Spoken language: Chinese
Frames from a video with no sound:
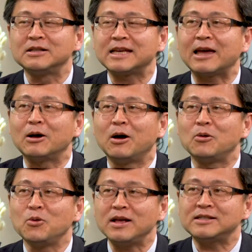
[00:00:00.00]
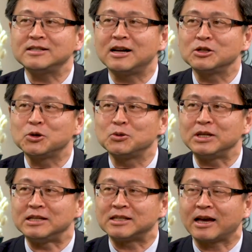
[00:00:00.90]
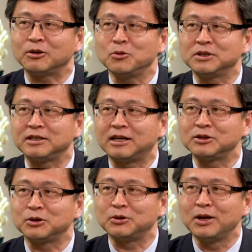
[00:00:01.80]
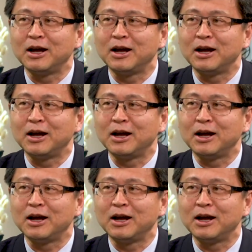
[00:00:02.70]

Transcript: 在乱世当中理财的过程当中，